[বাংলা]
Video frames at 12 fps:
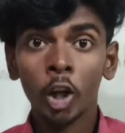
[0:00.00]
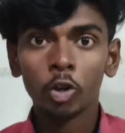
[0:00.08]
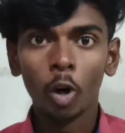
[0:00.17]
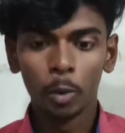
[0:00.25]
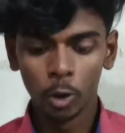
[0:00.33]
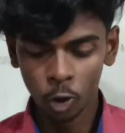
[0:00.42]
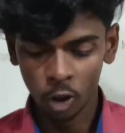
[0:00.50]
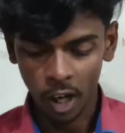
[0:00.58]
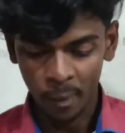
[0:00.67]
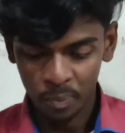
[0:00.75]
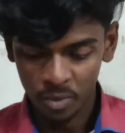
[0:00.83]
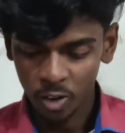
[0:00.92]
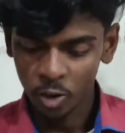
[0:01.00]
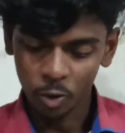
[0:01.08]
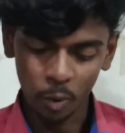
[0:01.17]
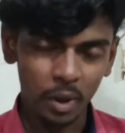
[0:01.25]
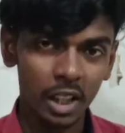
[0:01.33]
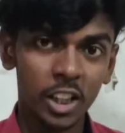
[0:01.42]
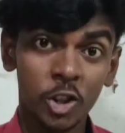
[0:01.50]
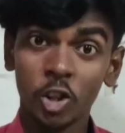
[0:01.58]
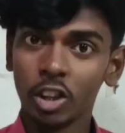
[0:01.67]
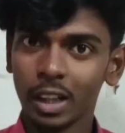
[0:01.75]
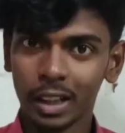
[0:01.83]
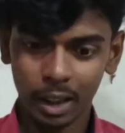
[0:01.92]
তো বন্ধুরা তোমরা
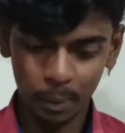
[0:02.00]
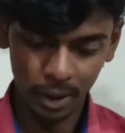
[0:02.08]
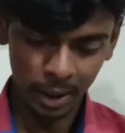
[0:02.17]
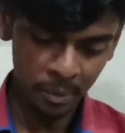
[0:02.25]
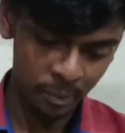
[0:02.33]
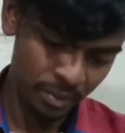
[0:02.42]
নিশ্চয়ই দেখতে পেলে